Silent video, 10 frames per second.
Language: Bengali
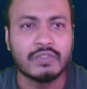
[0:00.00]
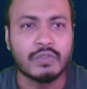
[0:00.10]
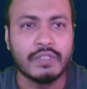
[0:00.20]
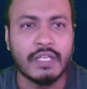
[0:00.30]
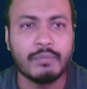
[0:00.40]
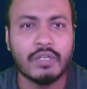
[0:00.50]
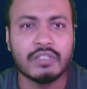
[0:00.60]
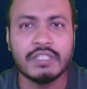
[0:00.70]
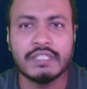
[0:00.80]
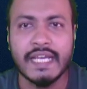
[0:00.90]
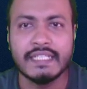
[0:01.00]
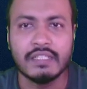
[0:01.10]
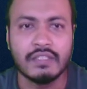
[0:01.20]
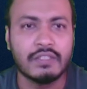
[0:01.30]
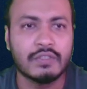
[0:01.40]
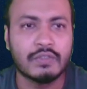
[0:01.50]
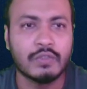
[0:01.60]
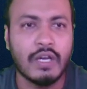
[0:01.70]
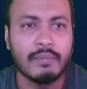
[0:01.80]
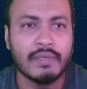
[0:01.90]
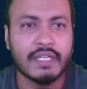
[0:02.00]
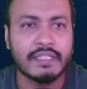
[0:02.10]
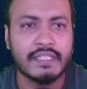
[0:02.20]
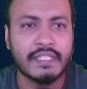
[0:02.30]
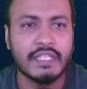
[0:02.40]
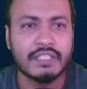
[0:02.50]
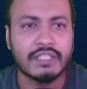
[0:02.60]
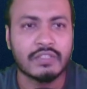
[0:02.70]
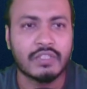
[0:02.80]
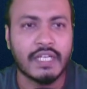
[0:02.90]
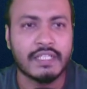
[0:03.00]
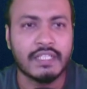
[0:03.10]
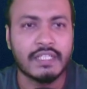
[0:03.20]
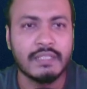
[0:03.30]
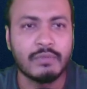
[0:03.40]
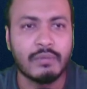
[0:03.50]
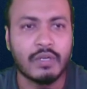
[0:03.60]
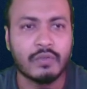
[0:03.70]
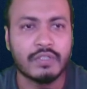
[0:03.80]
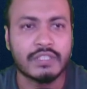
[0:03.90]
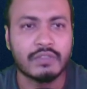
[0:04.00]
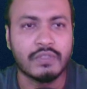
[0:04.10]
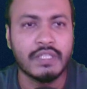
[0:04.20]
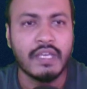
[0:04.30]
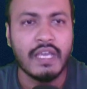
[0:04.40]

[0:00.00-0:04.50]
সো এরপরে আসছে টাইটেল সো আমরা আগে দেখে আসি আসলে টাইটেলে কী ব্যবহার করেছেন উনি